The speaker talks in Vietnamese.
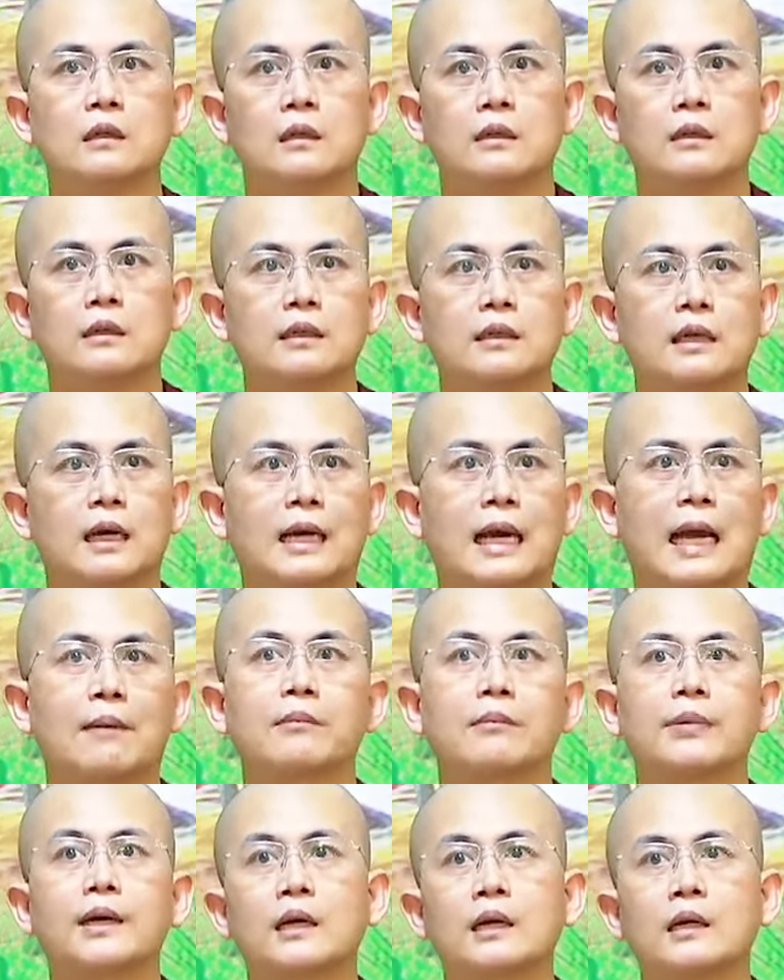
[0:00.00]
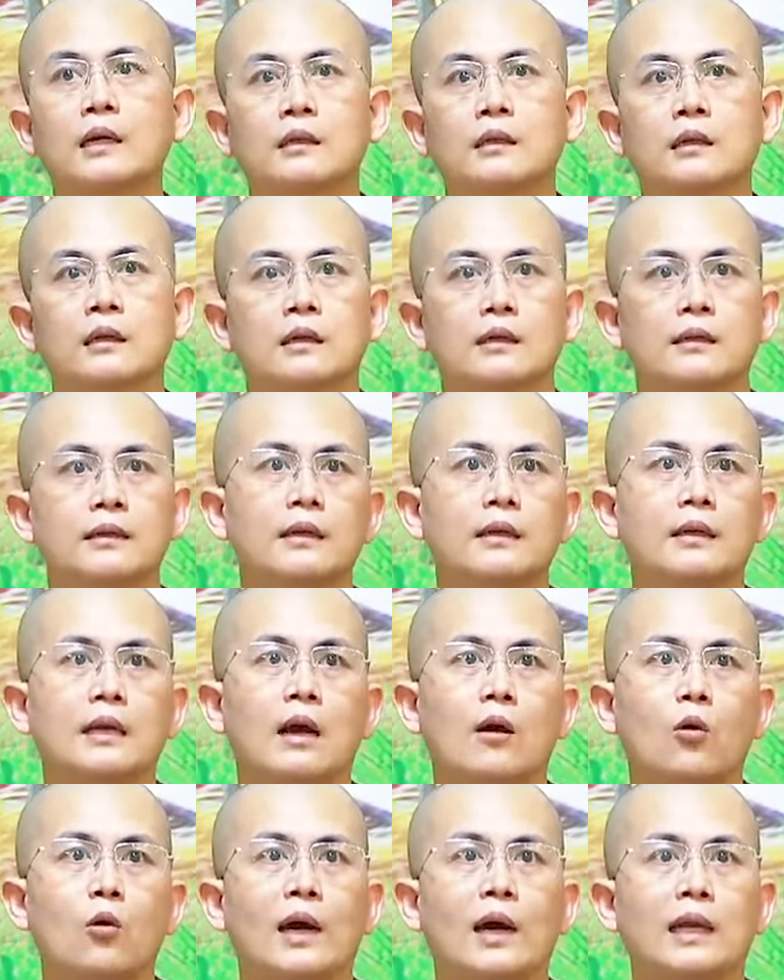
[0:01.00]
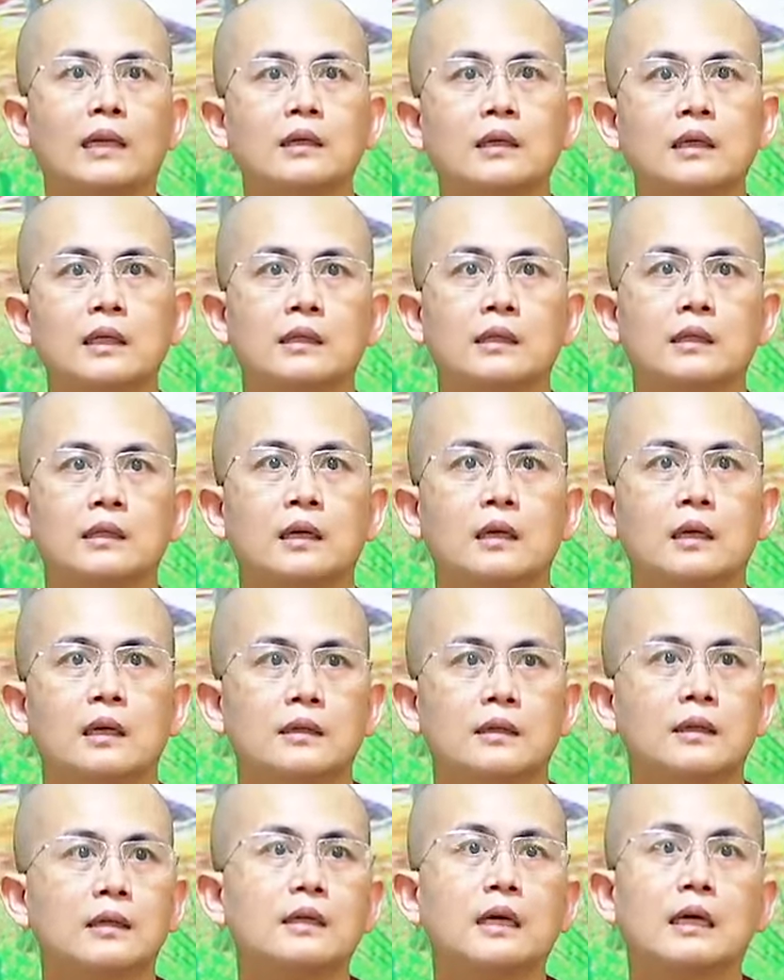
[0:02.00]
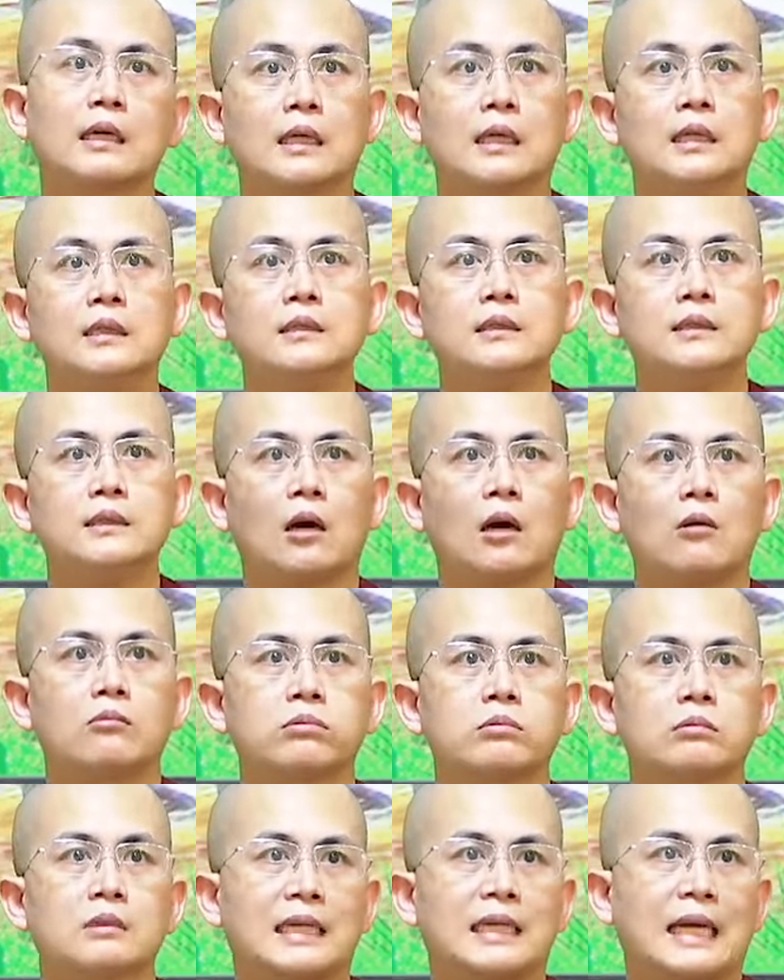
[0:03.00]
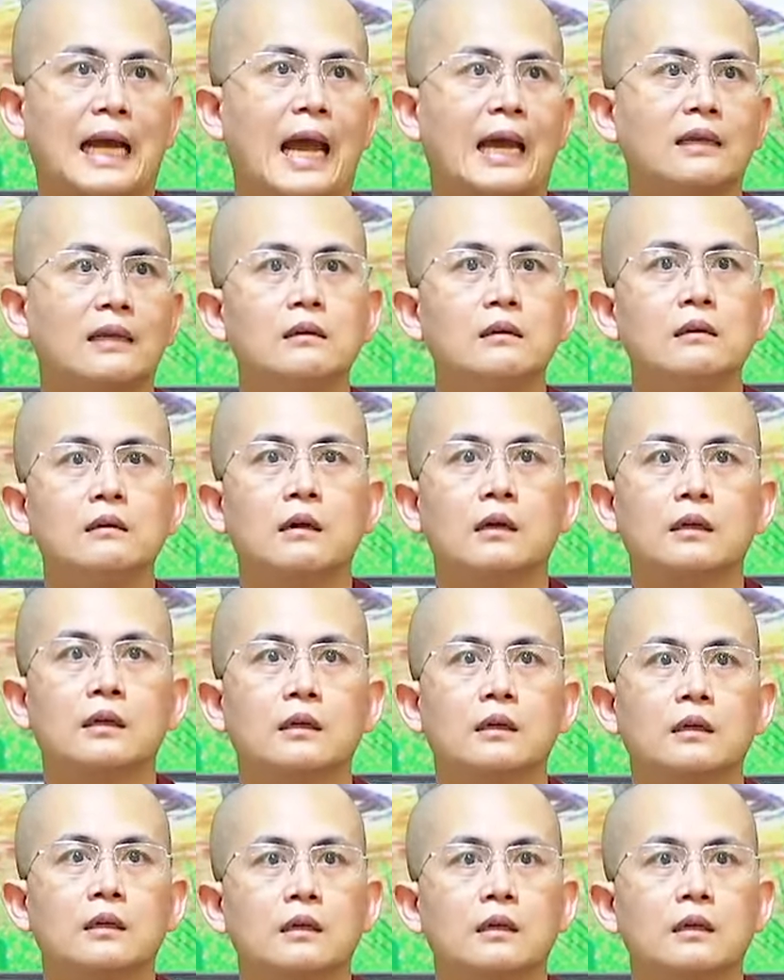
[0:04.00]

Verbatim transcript: rất là cảm kích rất là hoan hỉ rất là kính trọng cái người